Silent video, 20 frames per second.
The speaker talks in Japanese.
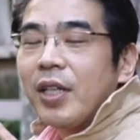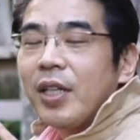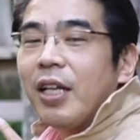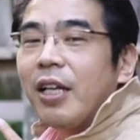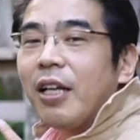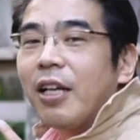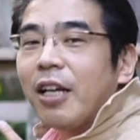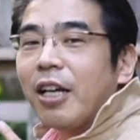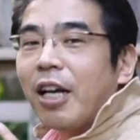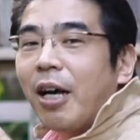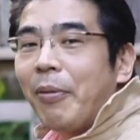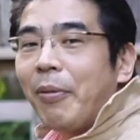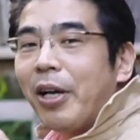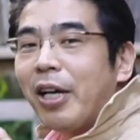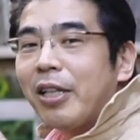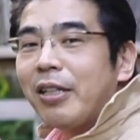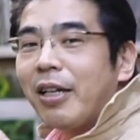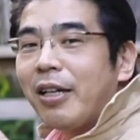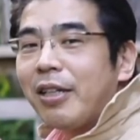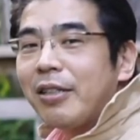えー、壁
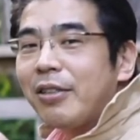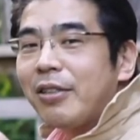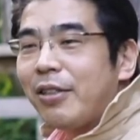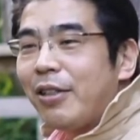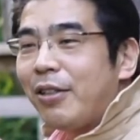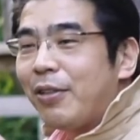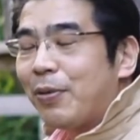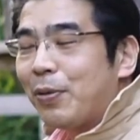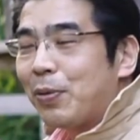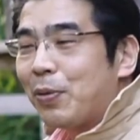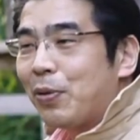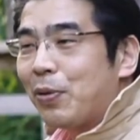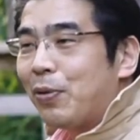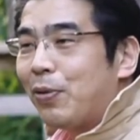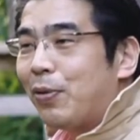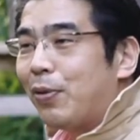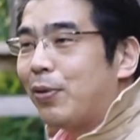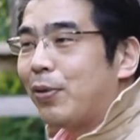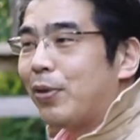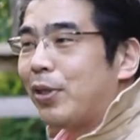が高すぎること
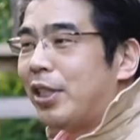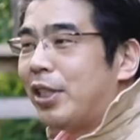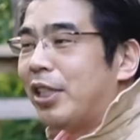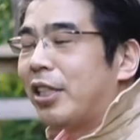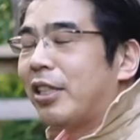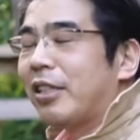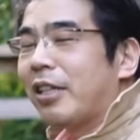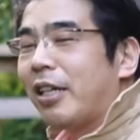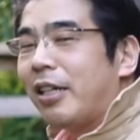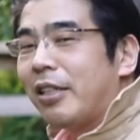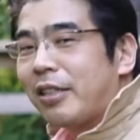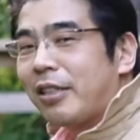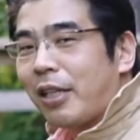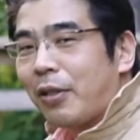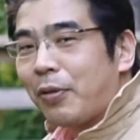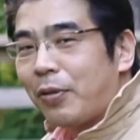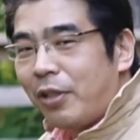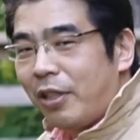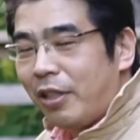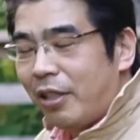を実感した
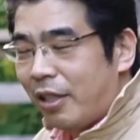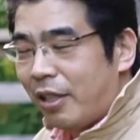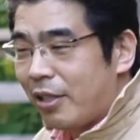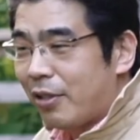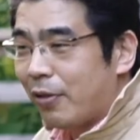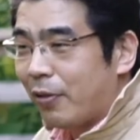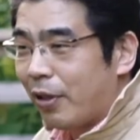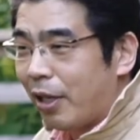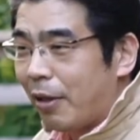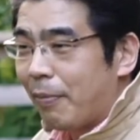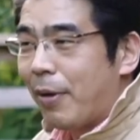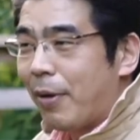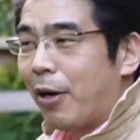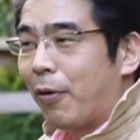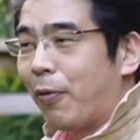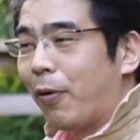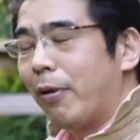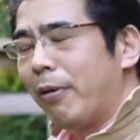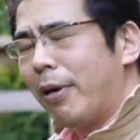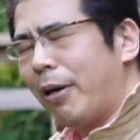時ですよねまあ
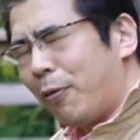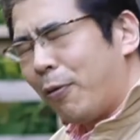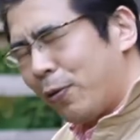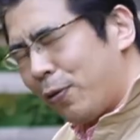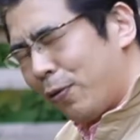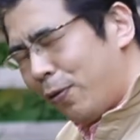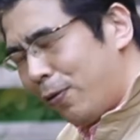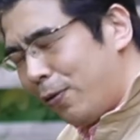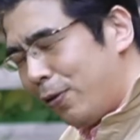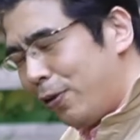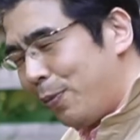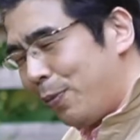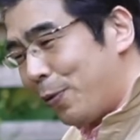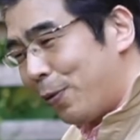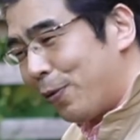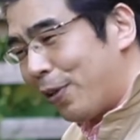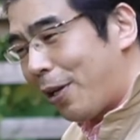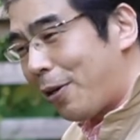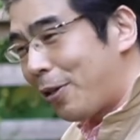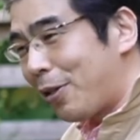これは男の人
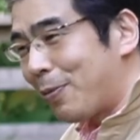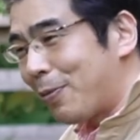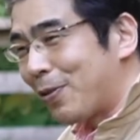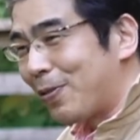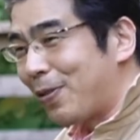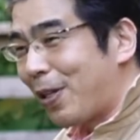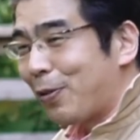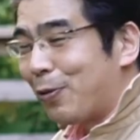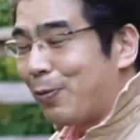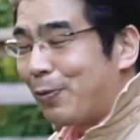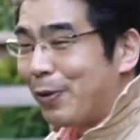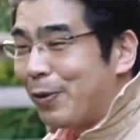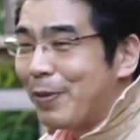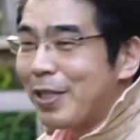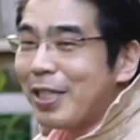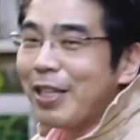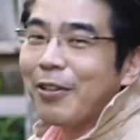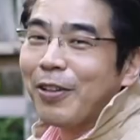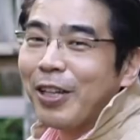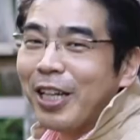も女の人もそうだと思いま
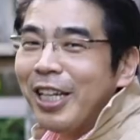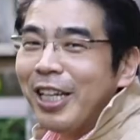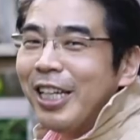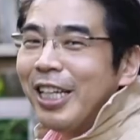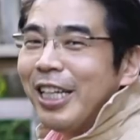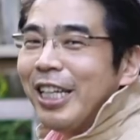すけどね、